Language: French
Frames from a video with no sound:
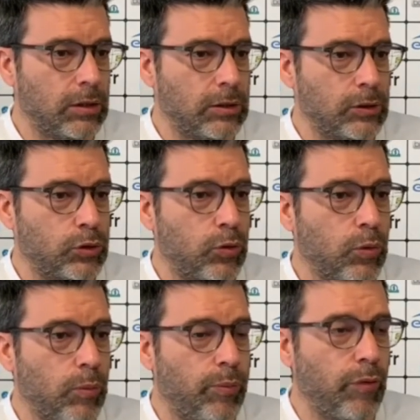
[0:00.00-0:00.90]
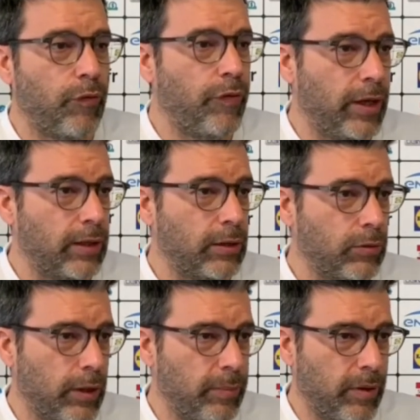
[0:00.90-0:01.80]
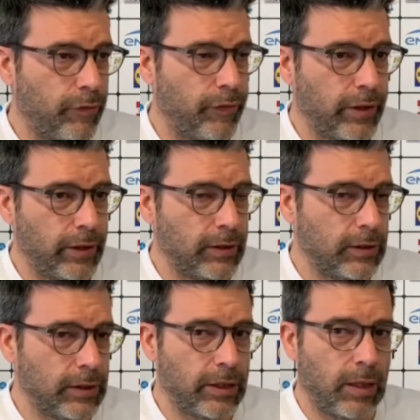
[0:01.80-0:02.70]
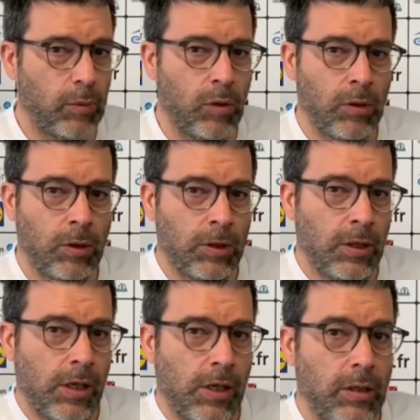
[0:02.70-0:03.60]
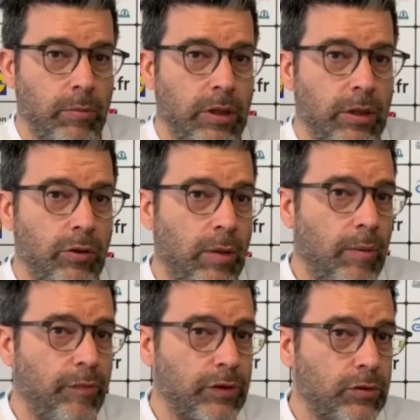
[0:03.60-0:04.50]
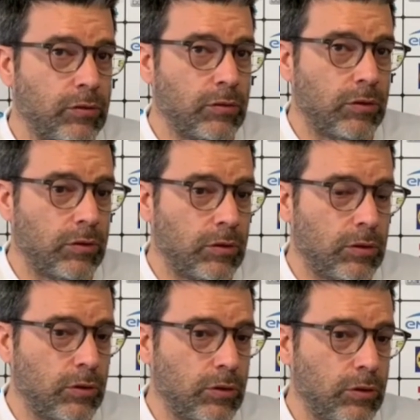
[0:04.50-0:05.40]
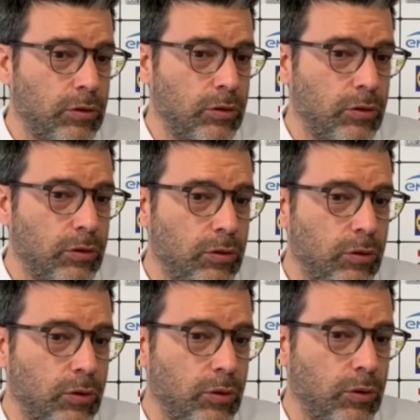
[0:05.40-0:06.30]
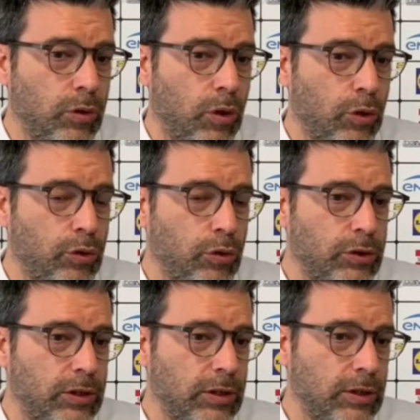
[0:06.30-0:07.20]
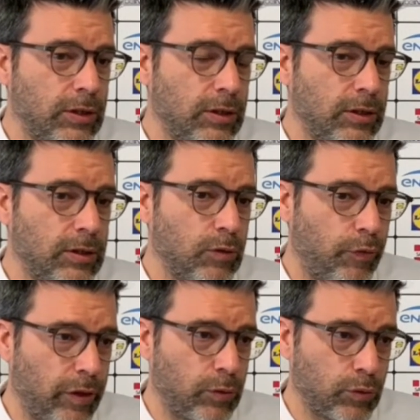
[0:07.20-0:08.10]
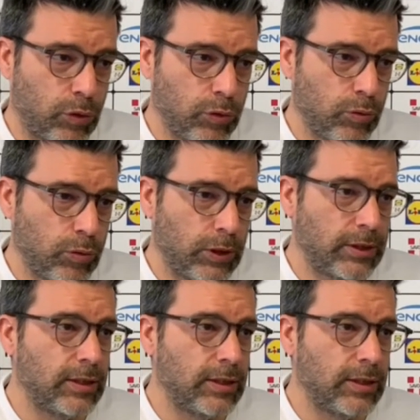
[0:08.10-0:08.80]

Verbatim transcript: ce qu'on peut faire et qu'on n'a pas fait également. Mais de la même façon, de, entre ce qu'ils ont fait contre nous et ce qu'ils